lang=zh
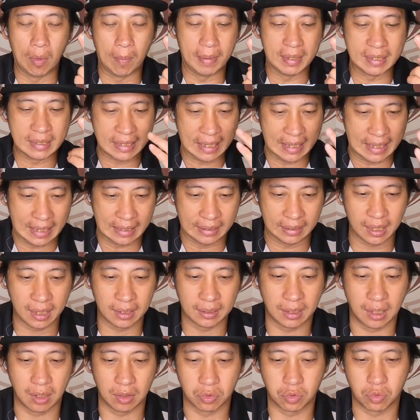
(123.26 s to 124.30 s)
我们再来
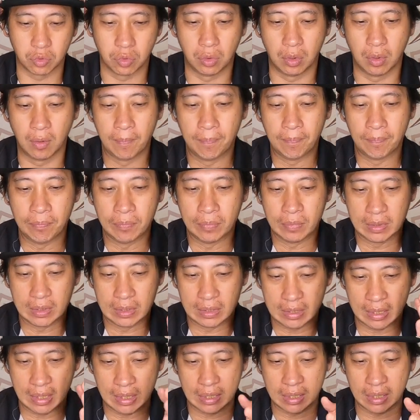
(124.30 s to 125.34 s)
探讨说
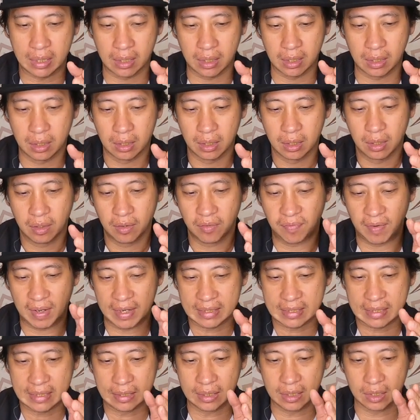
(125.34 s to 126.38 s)
这个
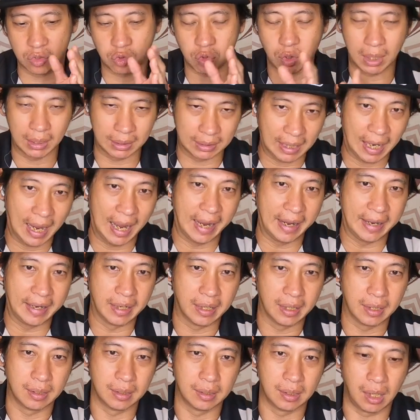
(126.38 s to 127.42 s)
发生的状态，
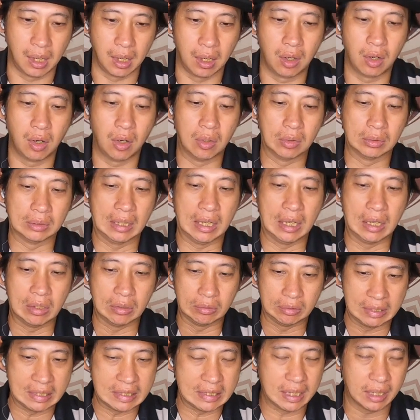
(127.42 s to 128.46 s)
然后
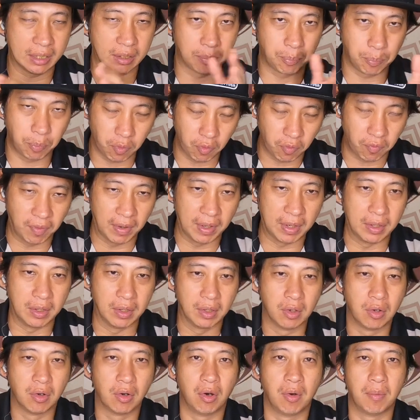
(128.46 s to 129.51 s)
到第三的部分，
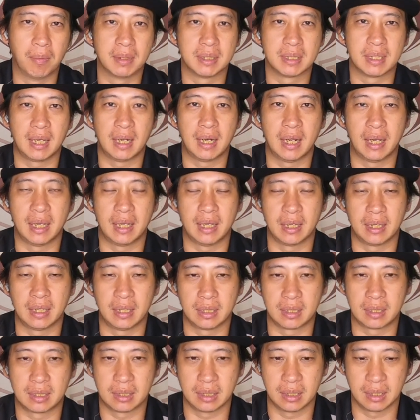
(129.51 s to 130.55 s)
我们再
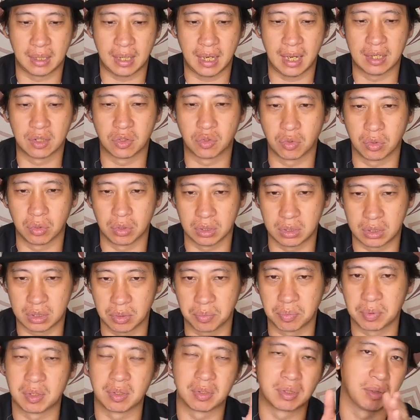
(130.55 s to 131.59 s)
来看说
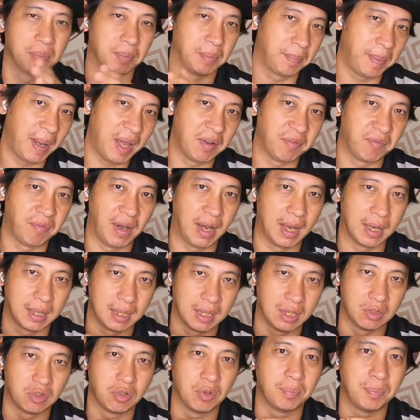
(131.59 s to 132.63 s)
是不是什么办法
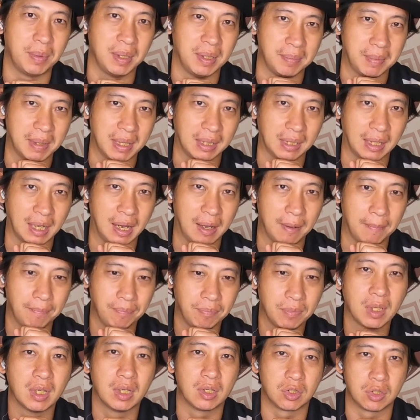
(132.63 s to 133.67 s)
可以去避免它。
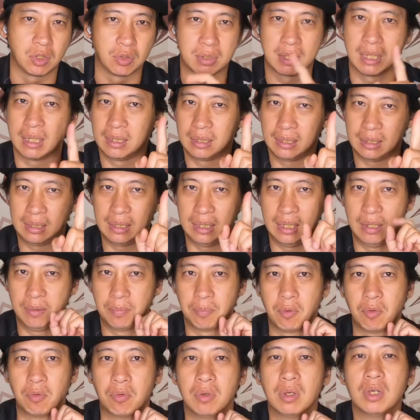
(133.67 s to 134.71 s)
首先第一
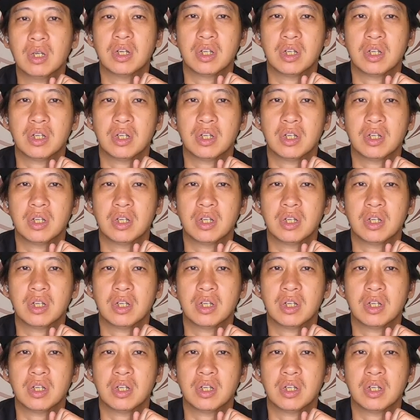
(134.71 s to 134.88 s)
步，